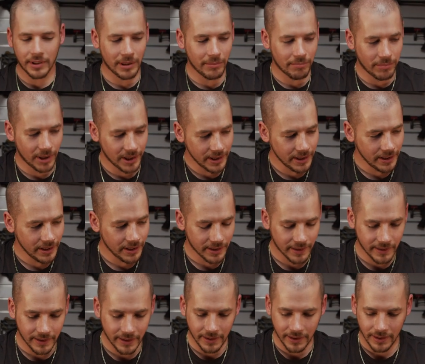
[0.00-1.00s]
der Body
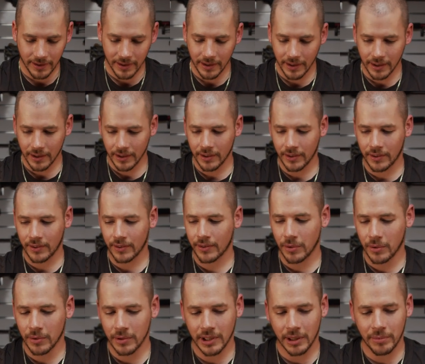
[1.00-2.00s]
an sich ist
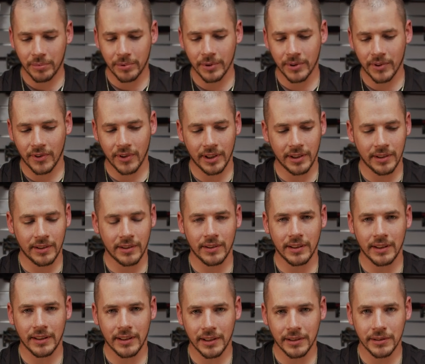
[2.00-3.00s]
100%
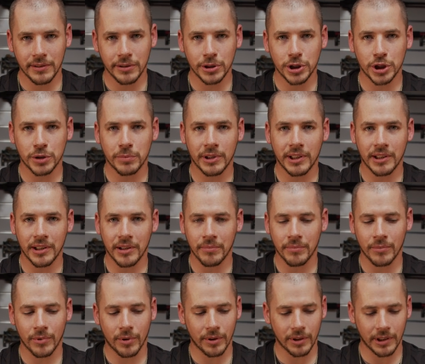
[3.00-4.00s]
identisch mit
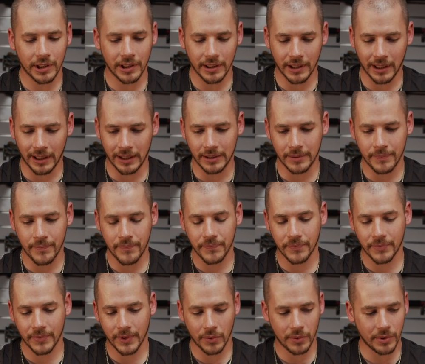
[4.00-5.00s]
dem Original.
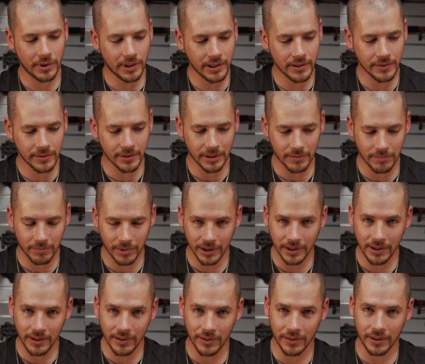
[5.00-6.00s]
Und nicht nur der
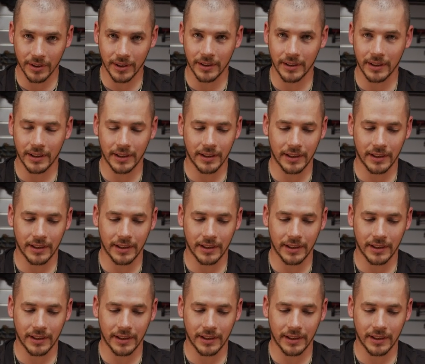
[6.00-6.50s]
Body, sondern